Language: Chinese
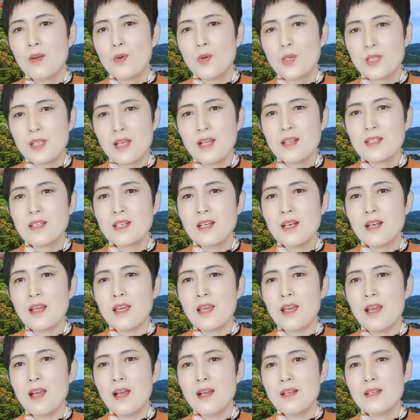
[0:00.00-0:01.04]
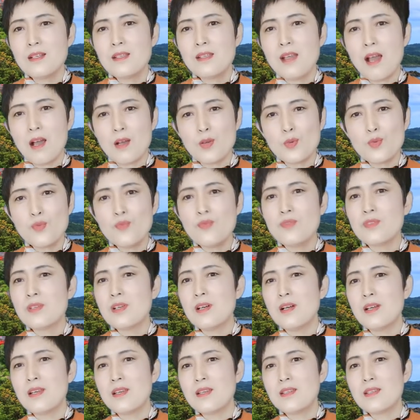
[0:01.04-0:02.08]
我在这里想预
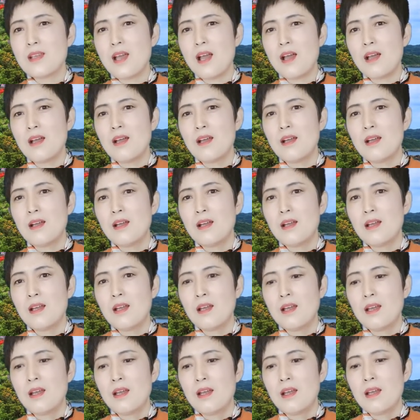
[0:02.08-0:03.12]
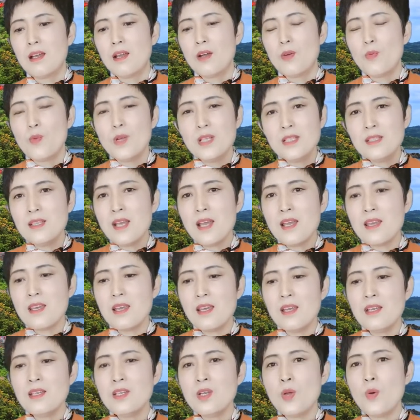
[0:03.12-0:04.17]
测一下，文在
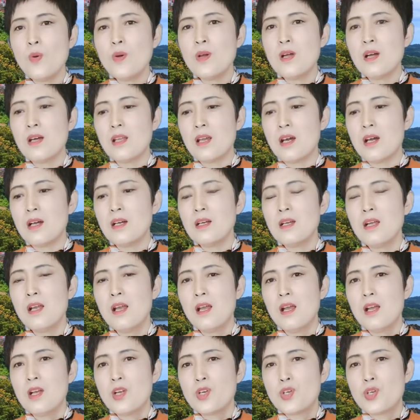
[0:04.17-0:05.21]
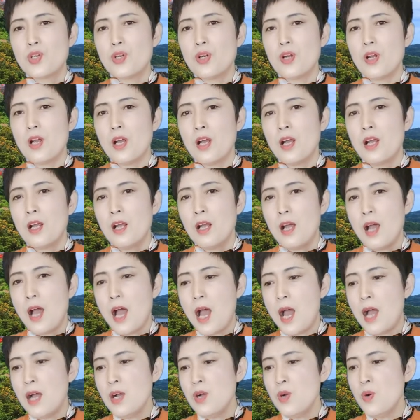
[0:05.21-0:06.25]
寅有可能是
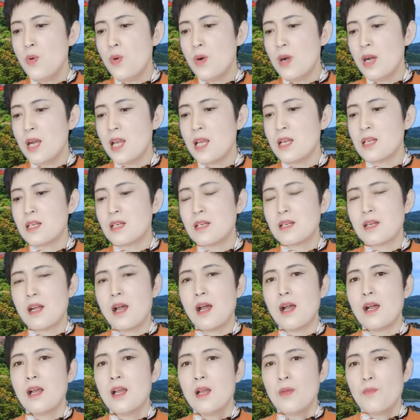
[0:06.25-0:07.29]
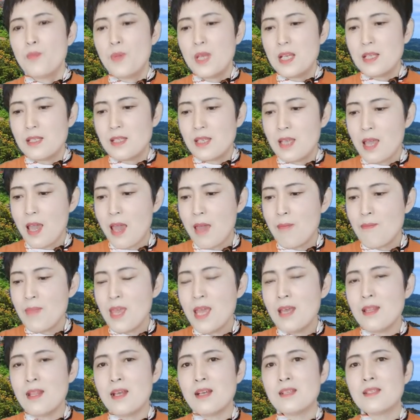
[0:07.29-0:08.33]
韩国历史上比前
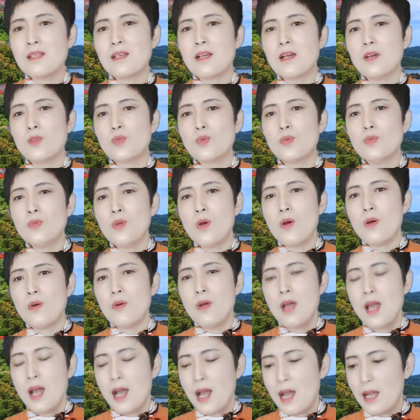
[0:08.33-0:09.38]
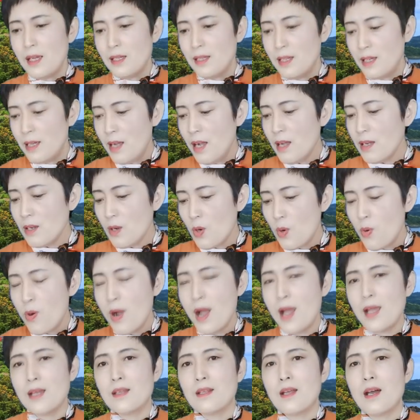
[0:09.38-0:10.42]
面的几个总统还更
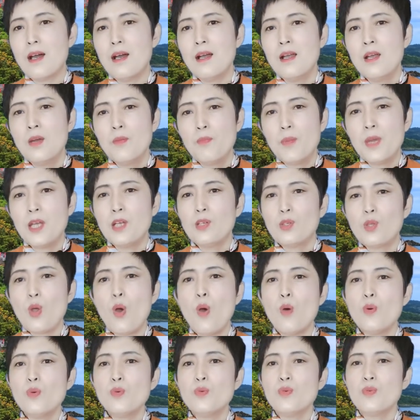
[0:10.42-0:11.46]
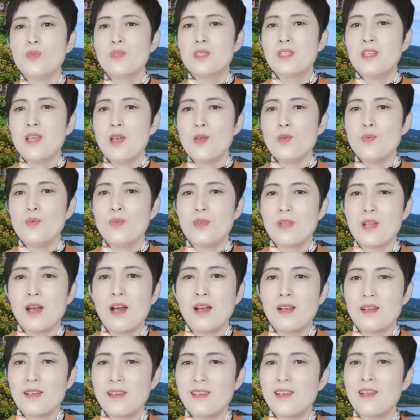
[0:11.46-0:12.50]
快的被投入监狱
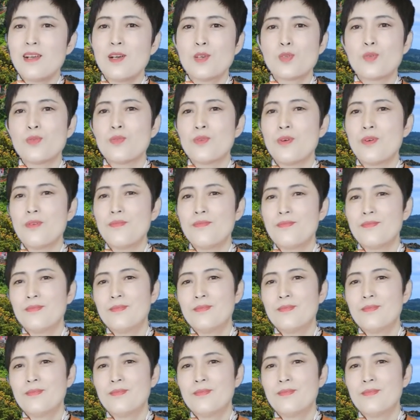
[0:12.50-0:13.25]
的一个总统，